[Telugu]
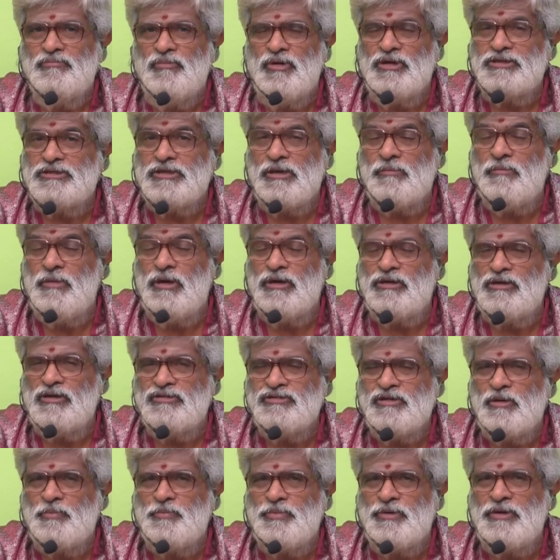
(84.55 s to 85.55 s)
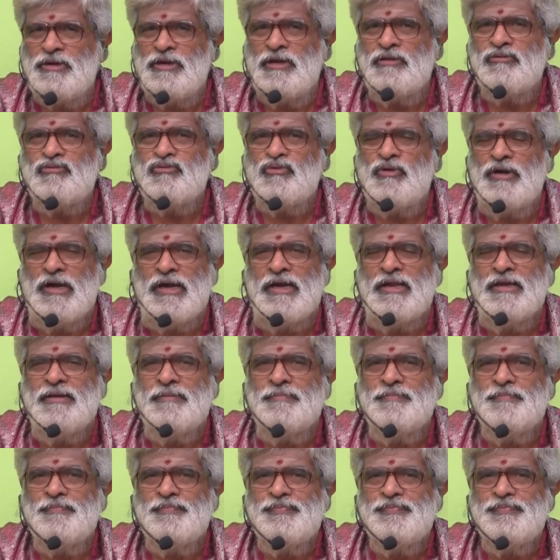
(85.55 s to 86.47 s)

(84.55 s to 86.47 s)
మొట్టమొదటిలో చెప్పుకున్నాం చూడండి